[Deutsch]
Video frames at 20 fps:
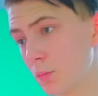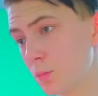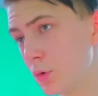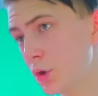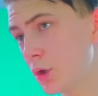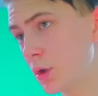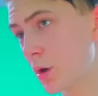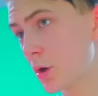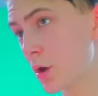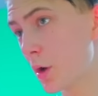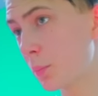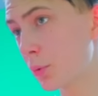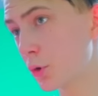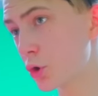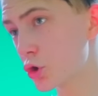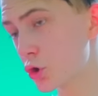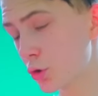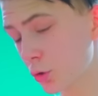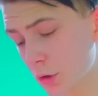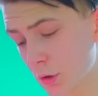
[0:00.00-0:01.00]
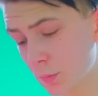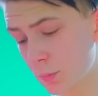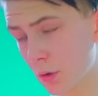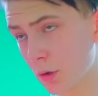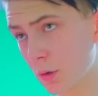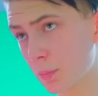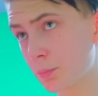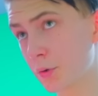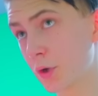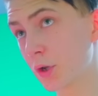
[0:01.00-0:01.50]
Mia, ich möchte dich ins Kino
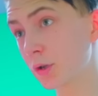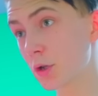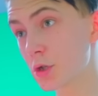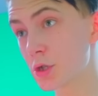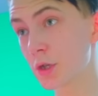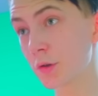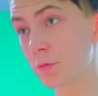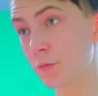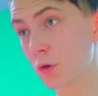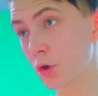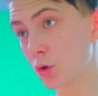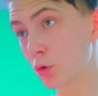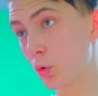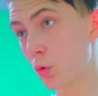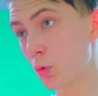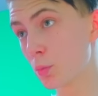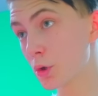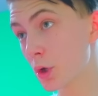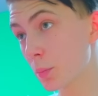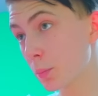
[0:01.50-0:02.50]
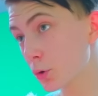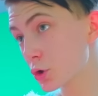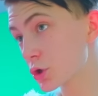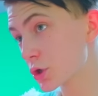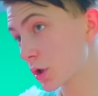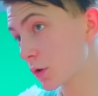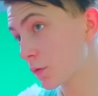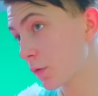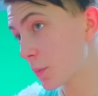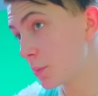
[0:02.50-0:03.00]
einladen. Ich habe zwei Tickets und
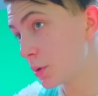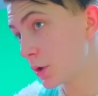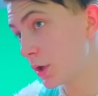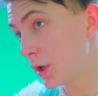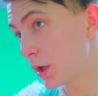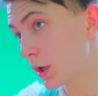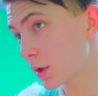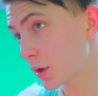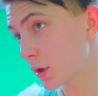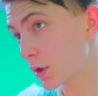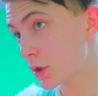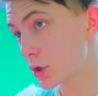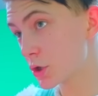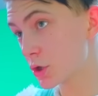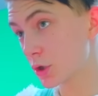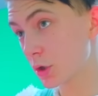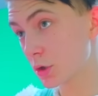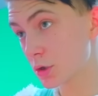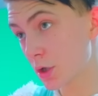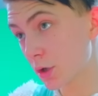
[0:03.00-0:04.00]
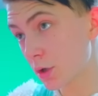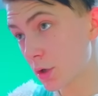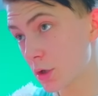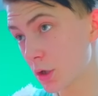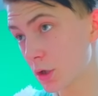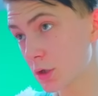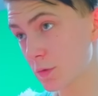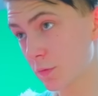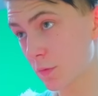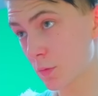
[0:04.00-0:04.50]
einen freien Tag. Willst du mit mir
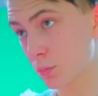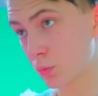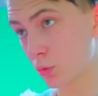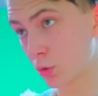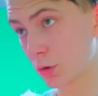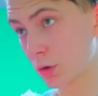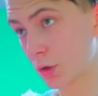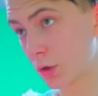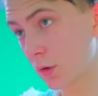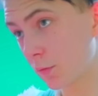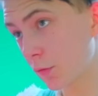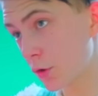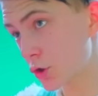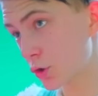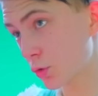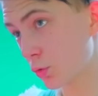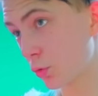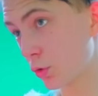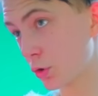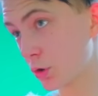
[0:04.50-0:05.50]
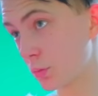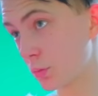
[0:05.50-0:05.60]
ins Kino gehen und so?